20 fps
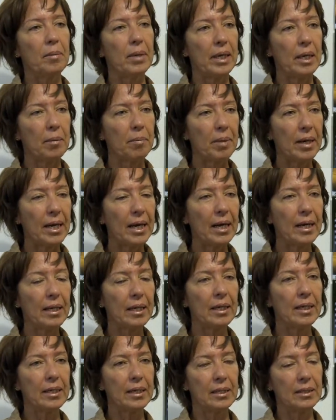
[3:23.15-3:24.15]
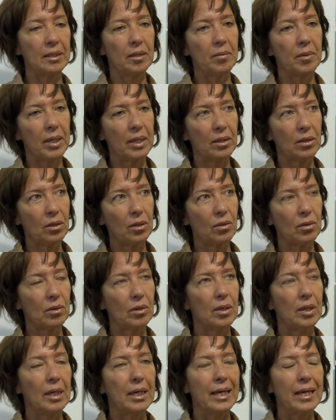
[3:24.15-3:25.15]
para parar el crecimiento
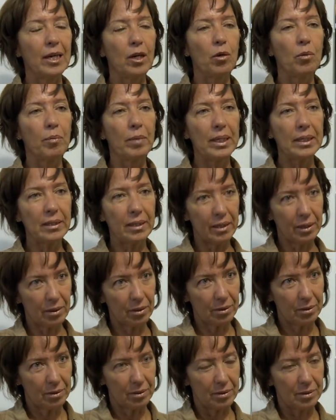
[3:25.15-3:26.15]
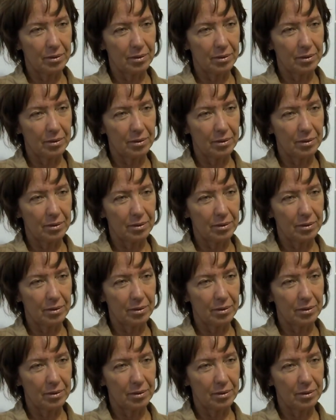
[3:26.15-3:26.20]
geométrico